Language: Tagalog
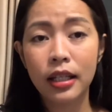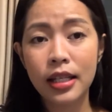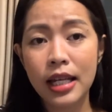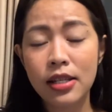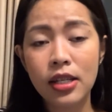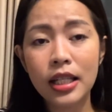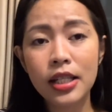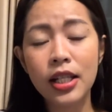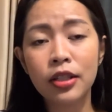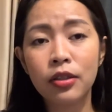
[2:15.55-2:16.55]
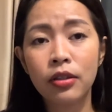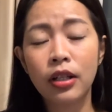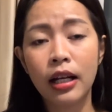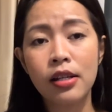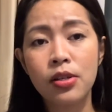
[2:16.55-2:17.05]
Yes, chinecheck to
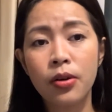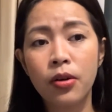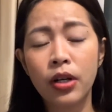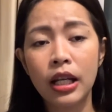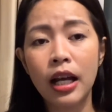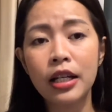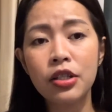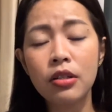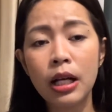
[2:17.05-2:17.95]
guys. So, kailangan nyo